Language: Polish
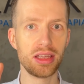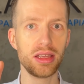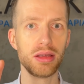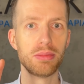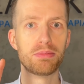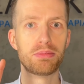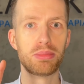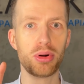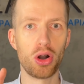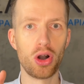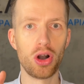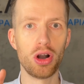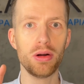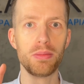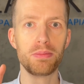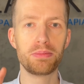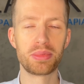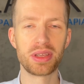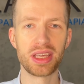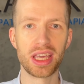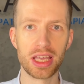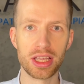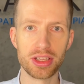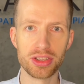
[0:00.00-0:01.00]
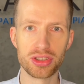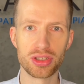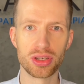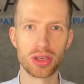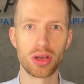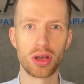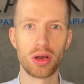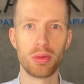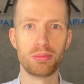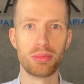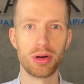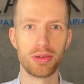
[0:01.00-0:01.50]
po pięć
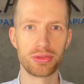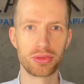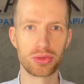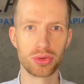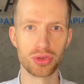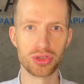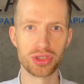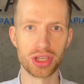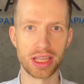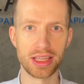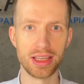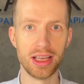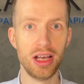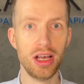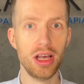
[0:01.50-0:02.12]
powtórzeń.